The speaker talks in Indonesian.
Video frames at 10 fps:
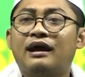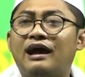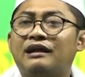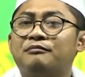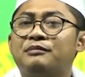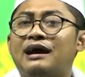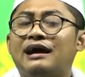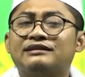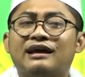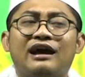
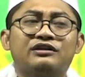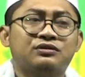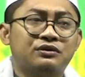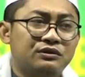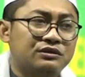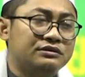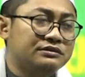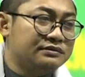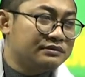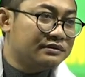arba'ata ashur.
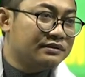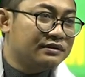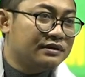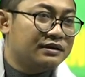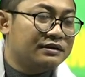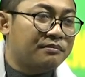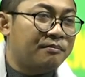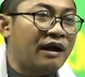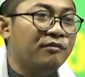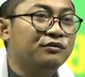
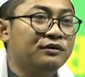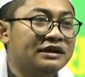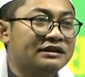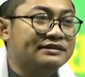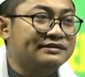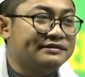Pak bulan.